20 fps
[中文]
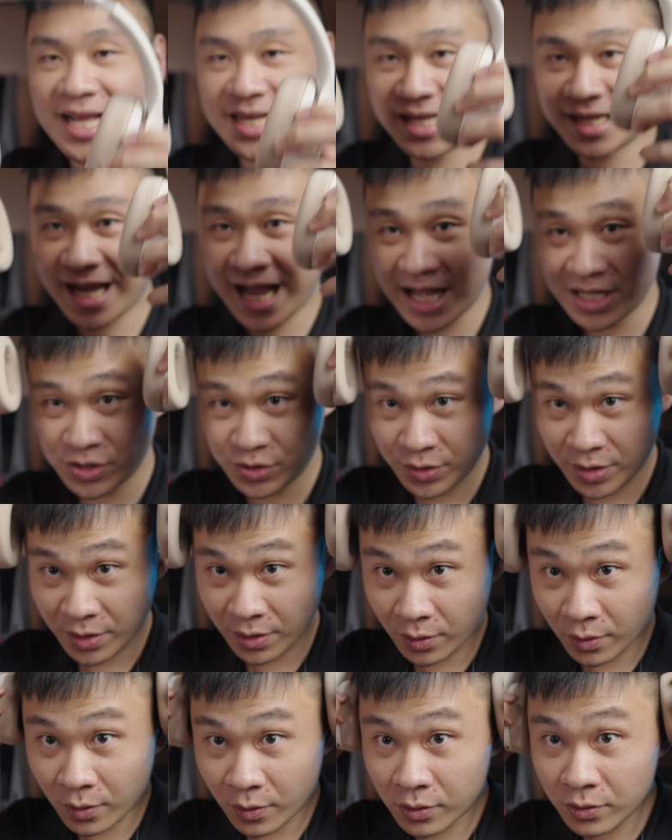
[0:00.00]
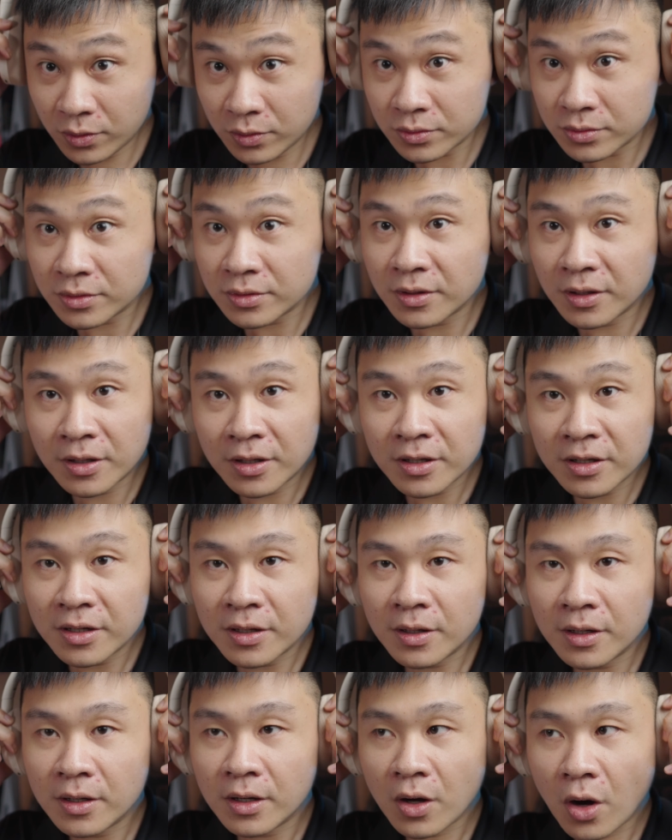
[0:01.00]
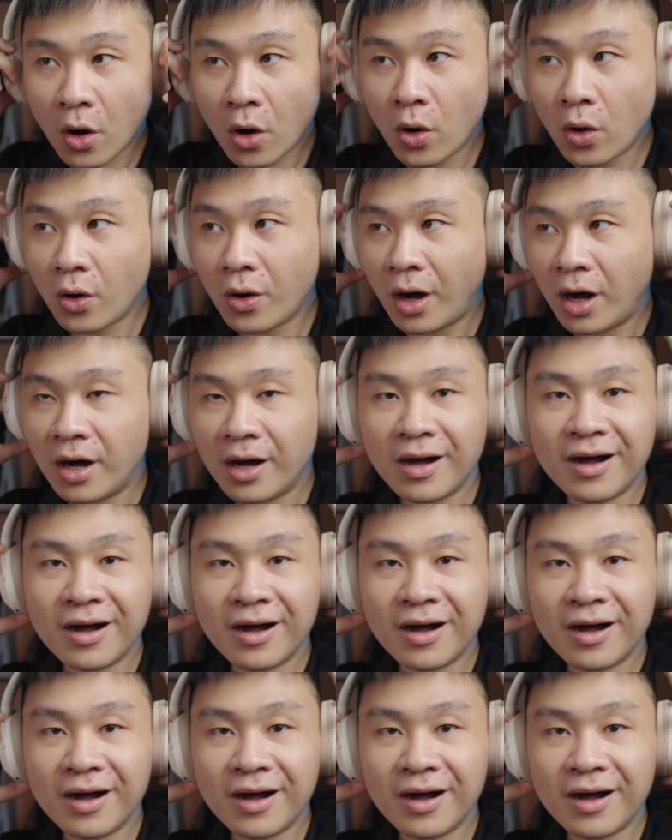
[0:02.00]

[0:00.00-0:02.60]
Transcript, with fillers: 的感觉哦。哦，